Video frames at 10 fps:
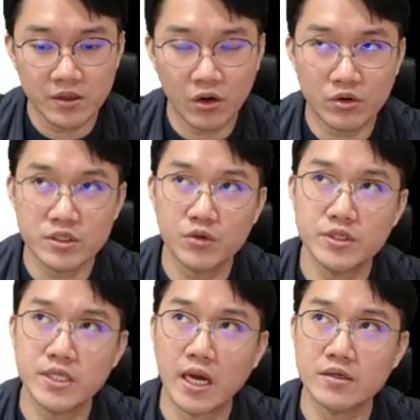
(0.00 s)
어, 그리고
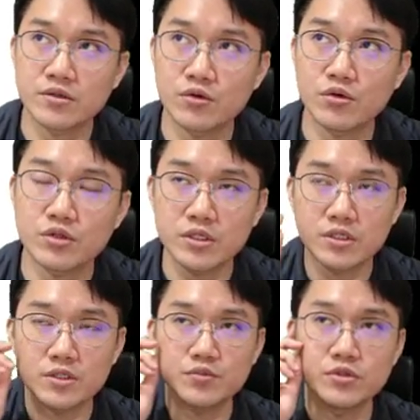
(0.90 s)
이제 악성
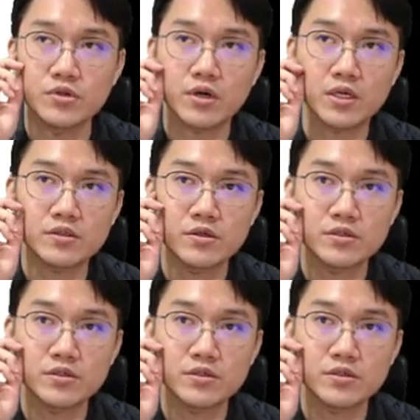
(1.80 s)
코드 분석 같은